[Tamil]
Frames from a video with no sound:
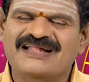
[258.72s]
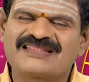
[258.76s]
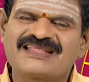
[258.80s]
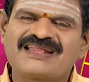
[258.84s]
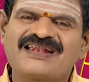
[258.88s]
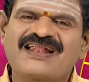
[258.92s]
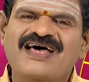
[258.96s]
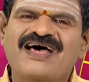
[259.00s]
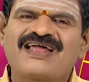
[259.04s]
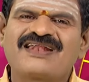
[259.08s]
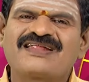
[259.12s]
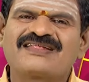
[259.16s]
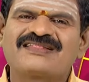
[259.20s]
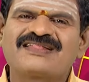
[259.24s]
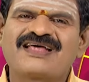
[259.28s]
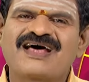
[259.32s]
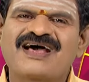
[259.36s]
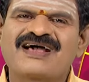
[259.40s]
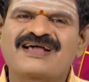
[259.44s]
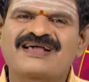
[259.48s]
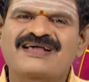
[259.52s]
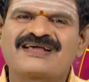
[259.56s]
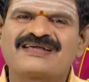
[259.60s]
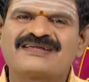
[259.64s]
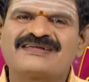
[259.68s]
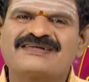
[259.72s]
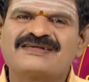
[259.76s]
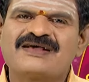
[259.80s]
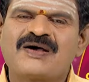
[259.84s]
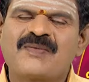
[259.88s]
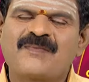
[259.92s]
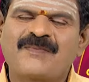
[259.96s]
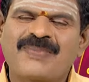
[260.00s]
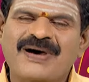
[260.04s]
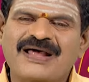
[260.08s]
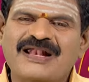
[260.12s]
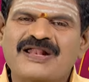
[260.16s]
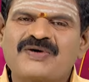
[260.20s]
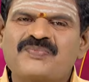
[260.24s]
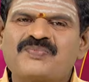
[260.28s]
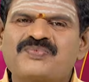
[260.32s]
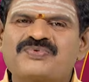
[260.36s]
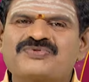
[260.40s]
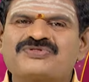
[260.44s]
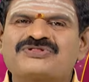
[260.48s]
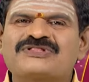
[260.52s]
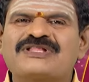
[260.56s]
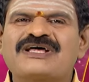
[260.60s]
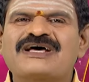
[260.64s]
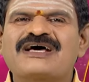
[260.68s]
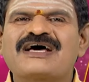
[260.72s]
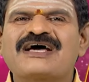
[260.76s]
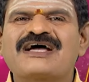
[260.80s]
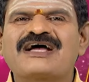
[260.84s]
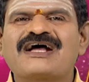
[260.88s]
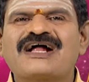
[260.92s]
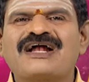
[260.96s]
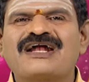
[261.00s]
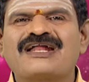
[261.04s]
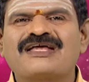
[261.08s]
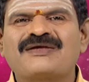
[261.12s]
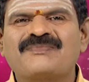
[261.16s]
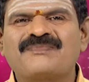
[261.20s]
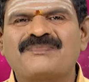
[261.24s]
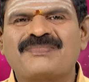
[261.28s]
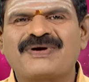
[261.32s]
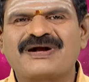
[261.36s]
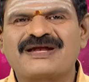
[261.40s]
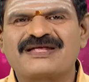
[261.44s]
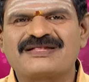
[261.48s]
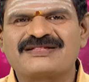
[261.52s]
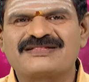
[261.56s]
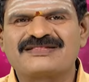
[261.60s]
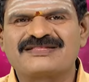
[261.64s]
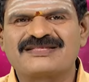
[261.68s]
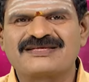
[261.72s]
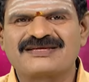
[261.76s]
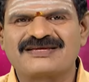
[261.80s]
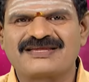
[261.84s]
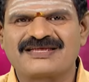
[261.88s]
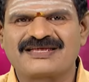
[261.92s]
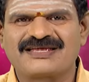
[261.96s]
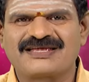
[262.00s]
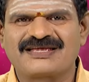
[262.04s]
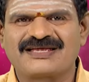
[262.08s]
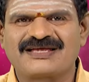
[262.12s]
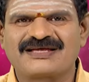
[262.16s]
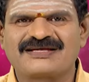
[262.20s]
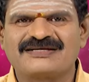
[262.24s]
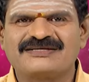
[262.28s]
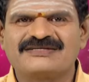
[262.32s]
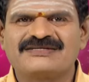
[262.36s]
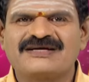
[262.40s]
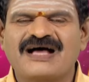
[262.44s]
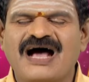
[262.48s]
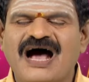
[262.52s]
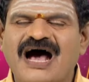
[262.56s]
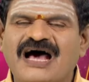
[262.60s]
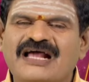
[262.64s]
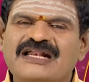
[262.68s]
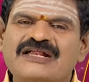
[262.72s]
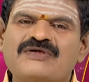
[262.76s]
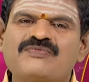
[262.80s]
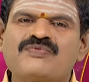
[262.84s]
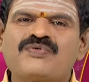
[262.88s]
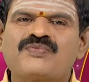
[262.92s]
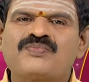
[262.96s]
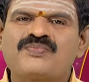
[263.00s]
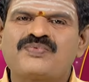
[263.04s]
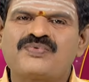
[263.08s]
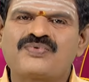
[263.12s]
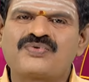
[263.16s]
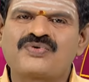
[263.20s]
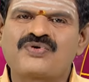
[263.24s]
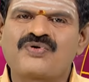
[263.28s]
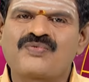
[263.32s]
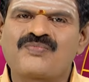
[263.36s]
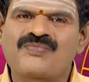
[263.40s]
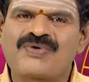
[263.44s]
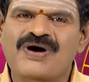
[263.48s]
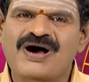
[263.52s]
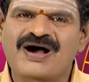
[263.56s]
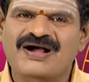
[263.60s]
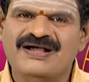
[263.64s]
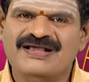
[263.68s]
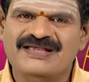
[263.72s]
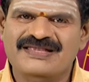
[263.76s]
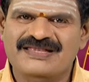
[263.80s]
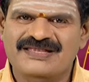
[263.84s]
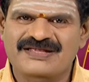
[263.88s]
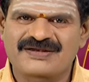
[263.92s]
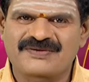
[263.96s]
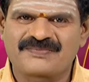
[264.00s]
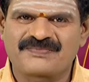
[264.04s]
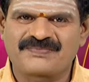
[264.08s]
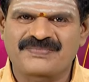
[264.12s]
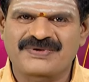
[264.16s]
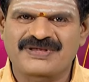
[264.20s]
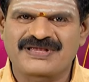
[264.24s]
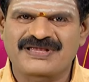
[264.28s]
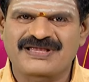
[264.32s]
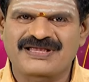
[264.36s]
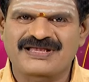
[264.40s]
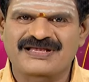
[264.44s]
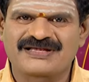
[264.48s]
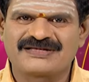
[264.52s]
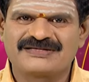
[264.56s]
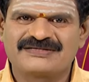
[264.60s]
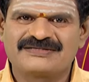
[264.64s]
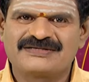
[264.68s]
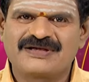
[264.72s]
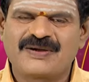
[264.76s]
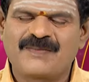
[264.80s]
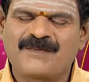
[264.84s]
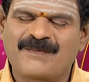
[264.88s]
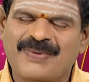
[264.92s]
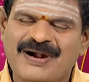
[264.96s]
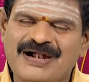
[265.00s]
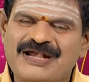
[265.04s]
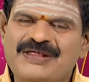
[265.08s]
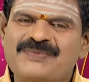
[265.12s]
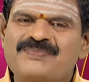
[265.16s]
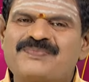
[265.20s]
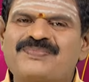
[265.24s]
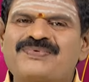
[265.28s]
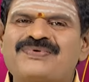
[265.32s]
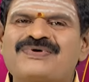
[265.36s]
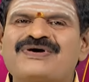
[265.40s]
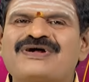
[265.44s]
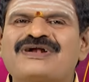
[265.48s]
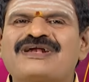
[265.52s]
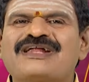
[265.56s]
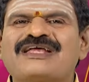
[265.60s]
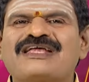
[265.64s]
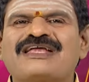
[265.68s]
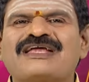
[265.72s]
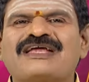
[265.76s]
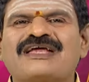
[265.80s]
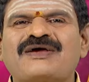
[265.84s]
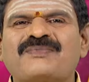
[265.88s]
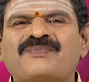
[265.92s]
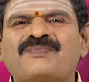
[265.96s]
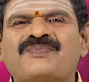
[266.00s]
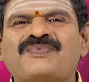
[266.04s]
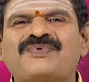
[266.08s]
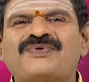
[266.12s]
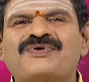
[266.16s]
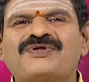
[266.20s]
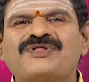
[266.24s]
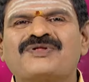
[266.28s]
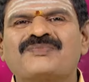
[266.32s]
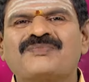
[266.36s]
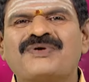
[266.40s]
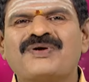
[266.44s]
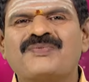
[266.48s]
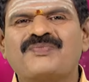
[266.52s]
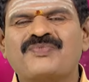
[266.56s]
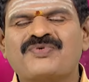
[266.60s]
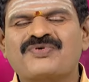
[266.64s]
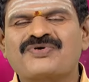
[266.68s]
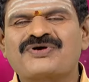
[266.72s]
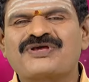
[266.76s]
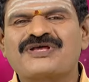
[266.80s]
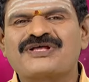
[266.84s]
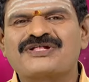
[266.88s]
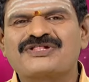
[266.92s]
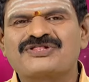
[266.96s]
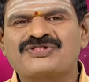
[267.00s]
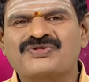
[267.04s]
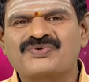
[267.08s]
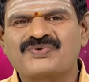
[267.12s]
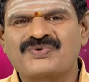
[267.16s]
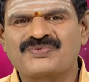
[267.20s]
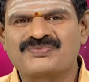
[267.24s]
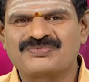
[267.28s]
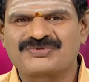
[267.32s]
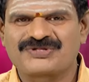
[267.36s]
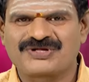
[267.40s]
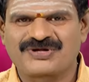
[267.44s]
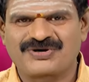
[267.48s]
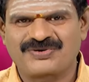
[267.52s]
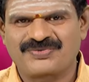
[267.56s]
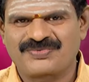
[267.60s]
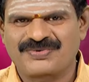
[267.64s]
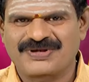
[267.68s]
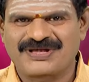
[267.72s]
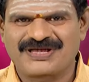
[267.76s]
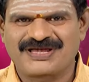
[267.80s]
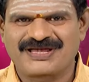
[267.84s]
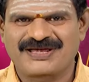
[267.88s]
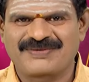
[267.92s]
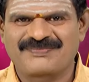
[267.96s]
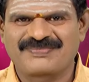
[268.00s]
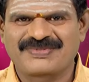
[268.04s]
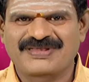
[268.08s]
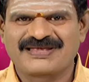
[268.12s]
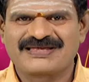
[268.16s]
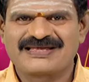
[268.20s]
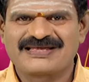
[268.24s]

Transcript: அதனால தாங்க பல புத்தகங்களை படித்து நீங்கள் அறிவுபூர்வமாக இருப்பீங்க படிப்புக்கு நீங்கள் எப்பொழுதுமே முக்கியத்துவம் தருவீங்க